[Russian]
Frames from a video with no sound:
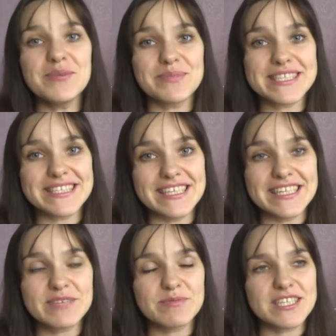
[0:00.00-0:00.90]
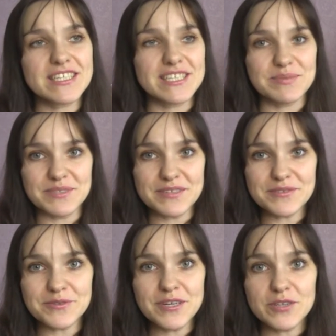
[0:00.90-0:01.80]
посылали к
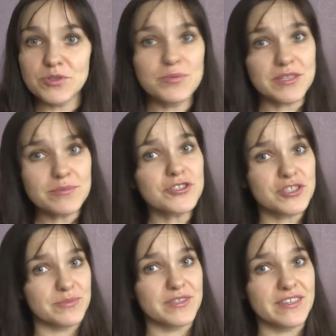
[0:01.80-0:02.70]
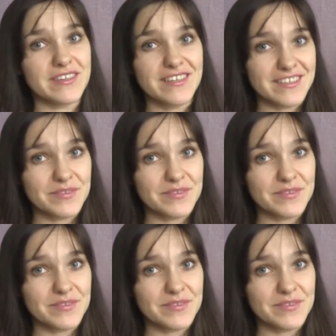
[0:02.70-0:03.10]
психотерапевту, но ну, не потому что мы